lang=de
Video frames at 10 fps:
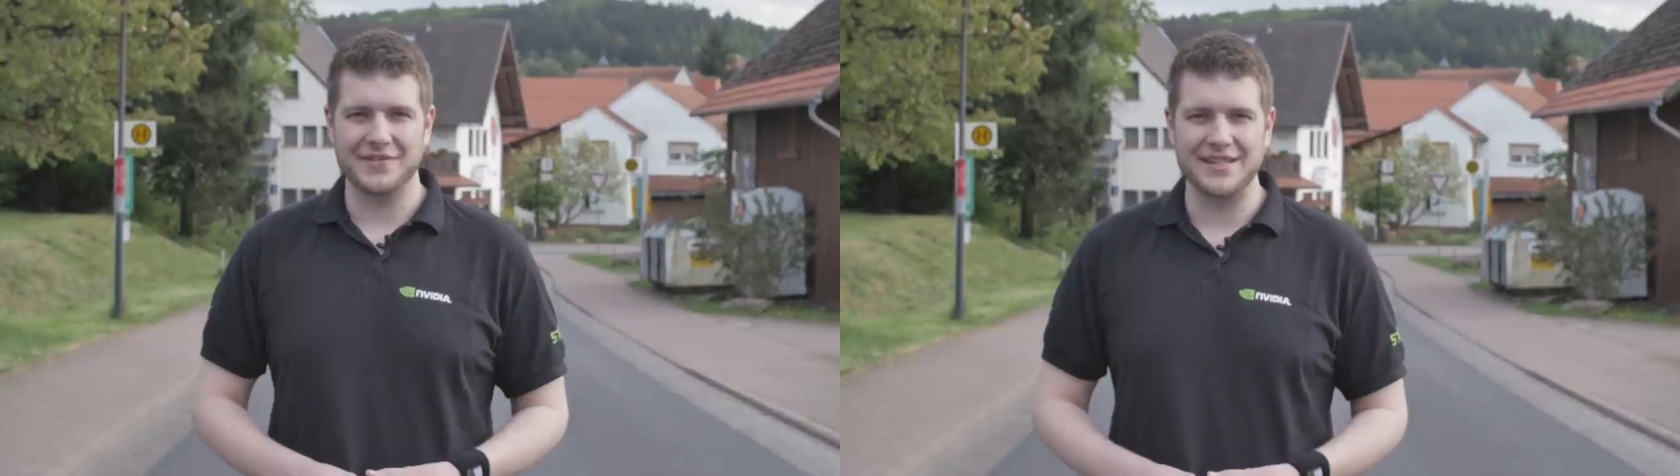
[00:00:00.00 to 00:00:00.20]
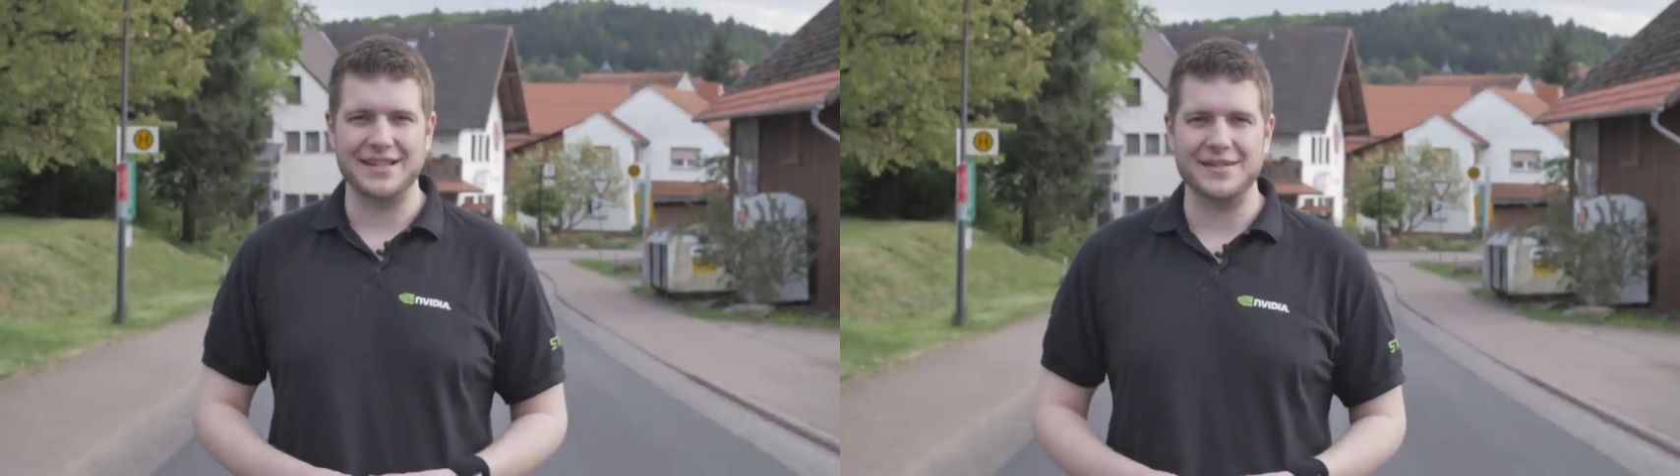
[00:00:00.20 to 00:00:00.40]

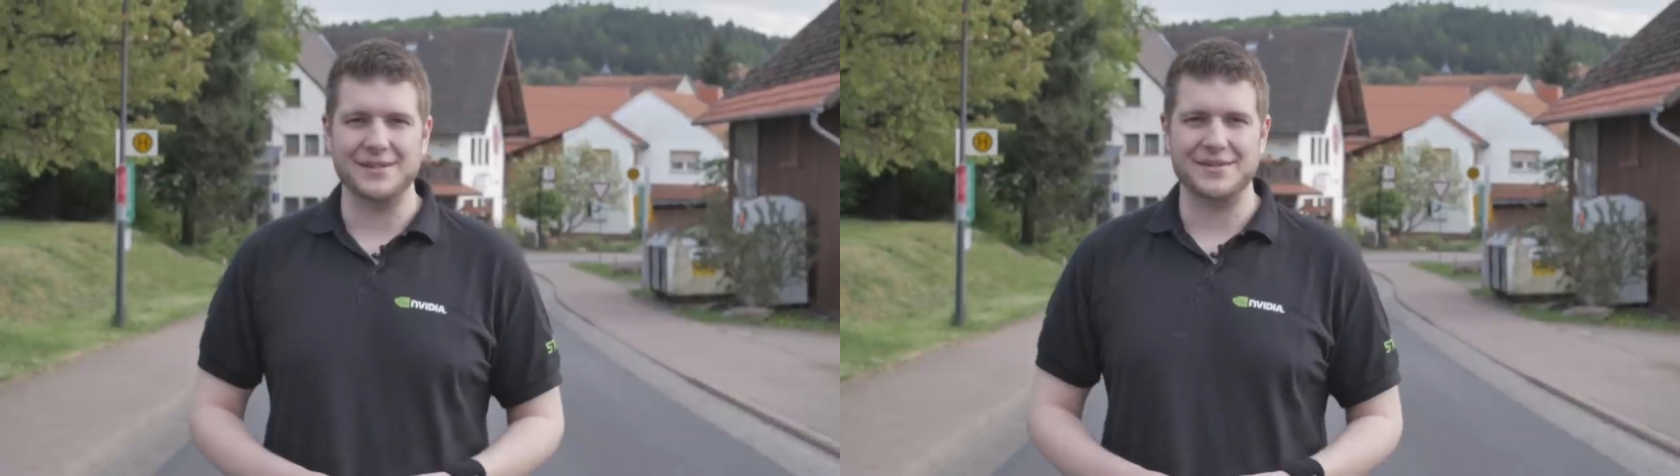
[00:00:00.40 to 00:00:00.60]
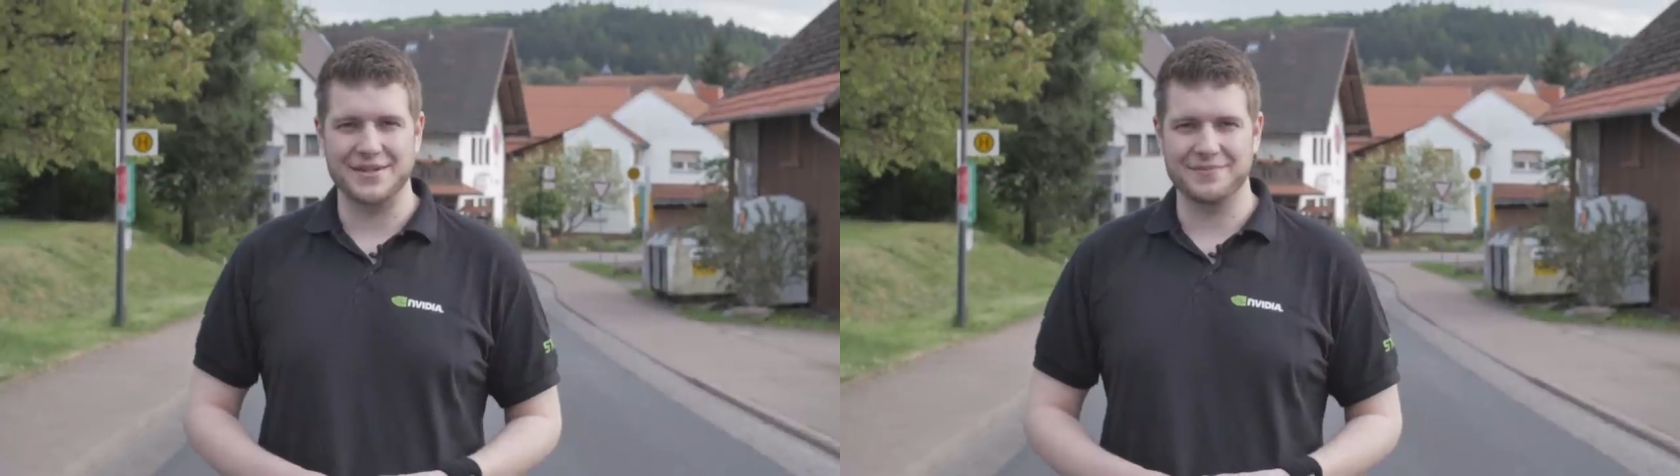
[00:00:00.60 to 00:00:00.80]
wird sein
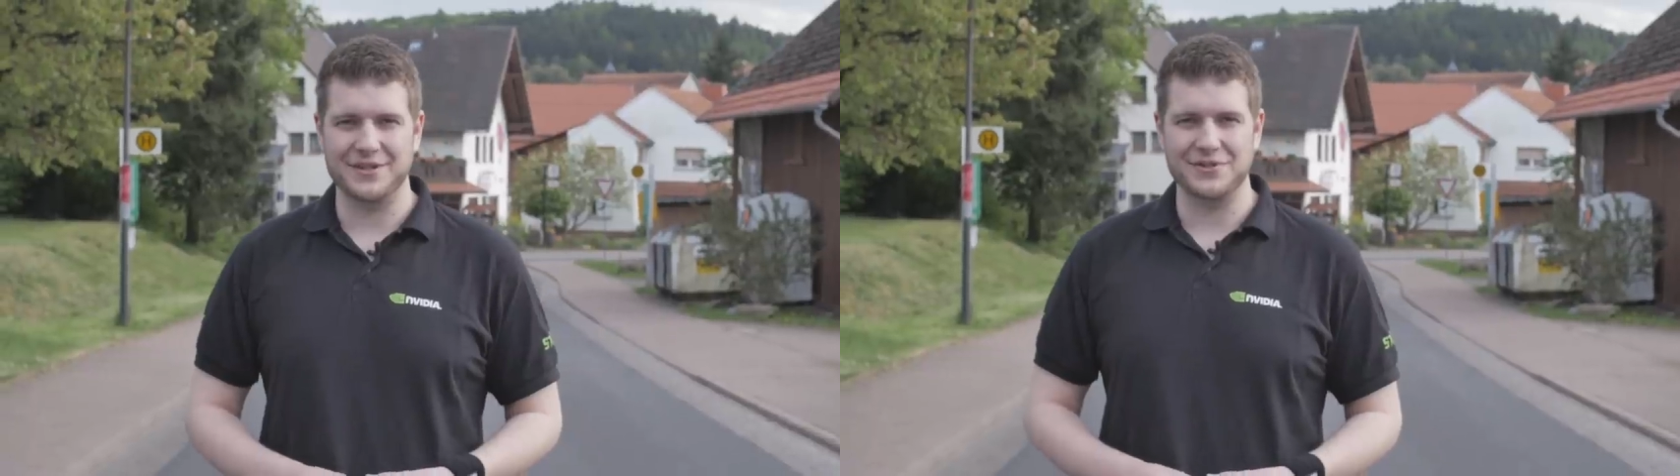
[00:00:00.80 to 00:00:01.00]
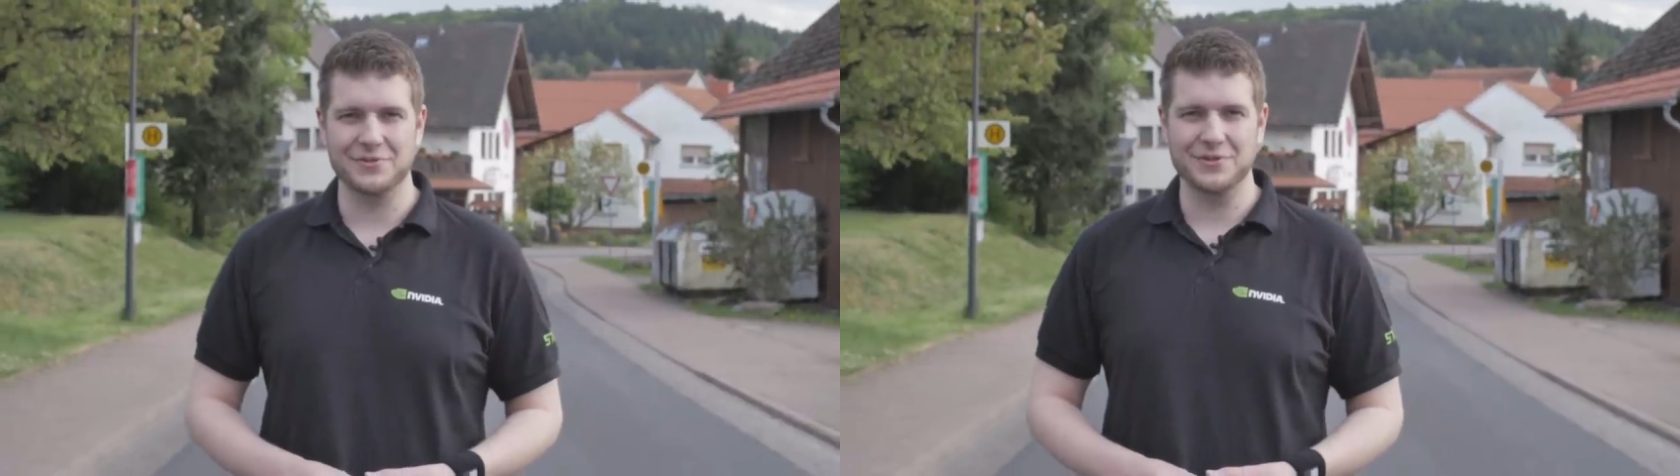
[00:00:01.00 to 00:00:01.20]
System
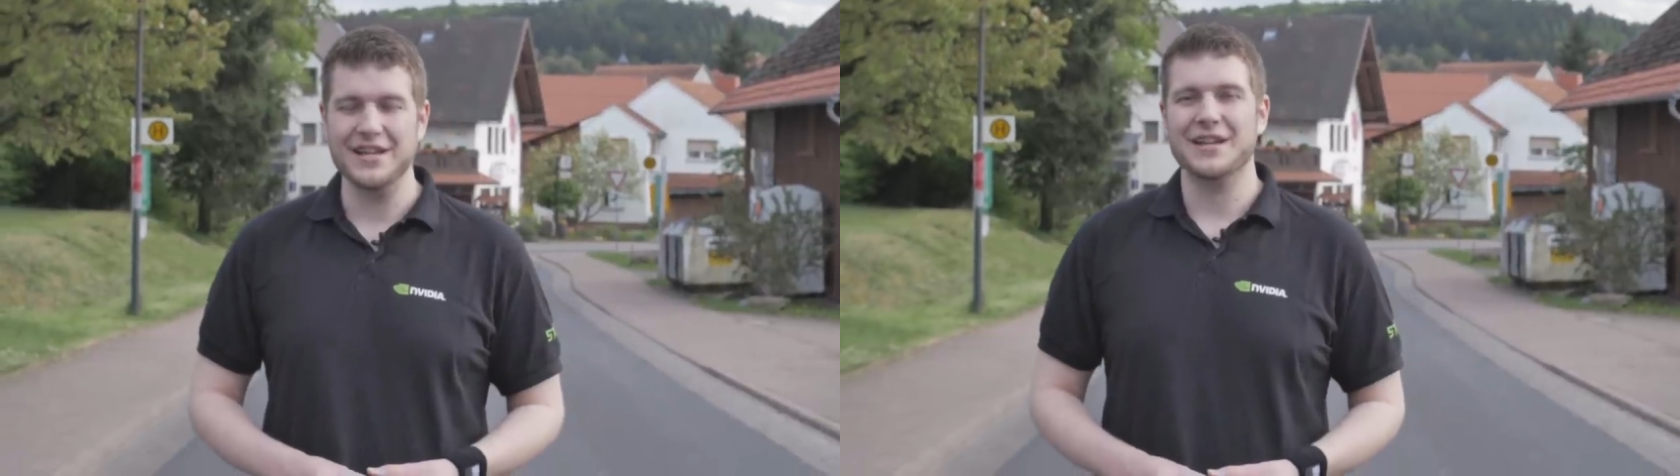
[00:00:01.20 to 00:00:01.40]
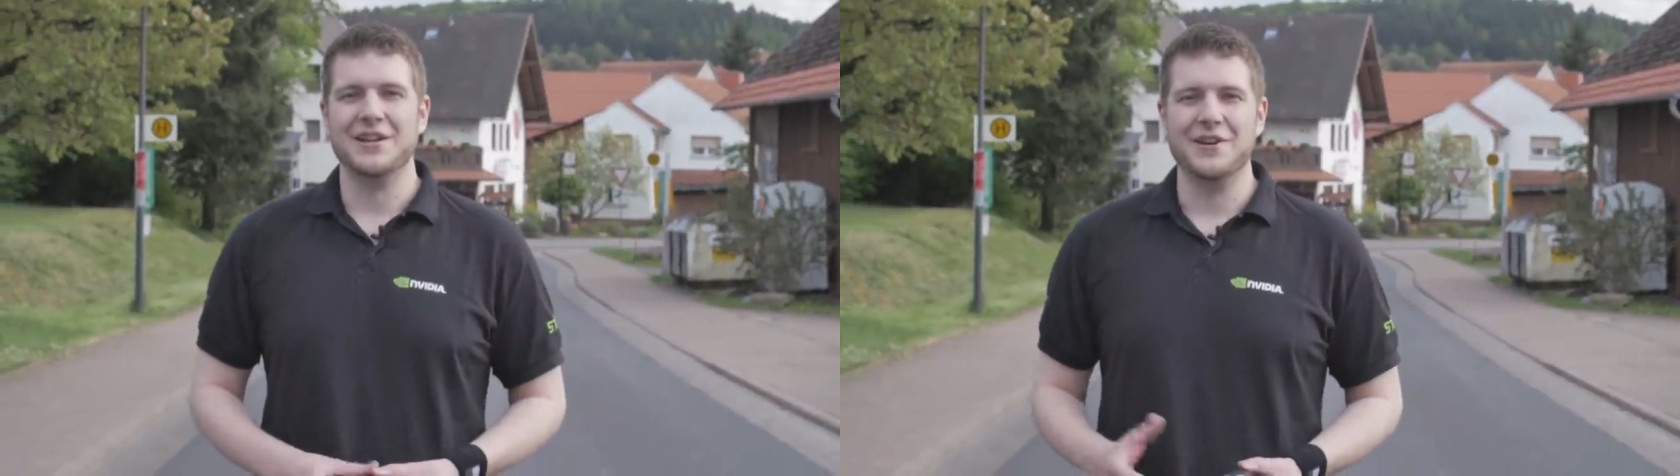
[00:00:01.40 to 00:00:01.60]
getuned.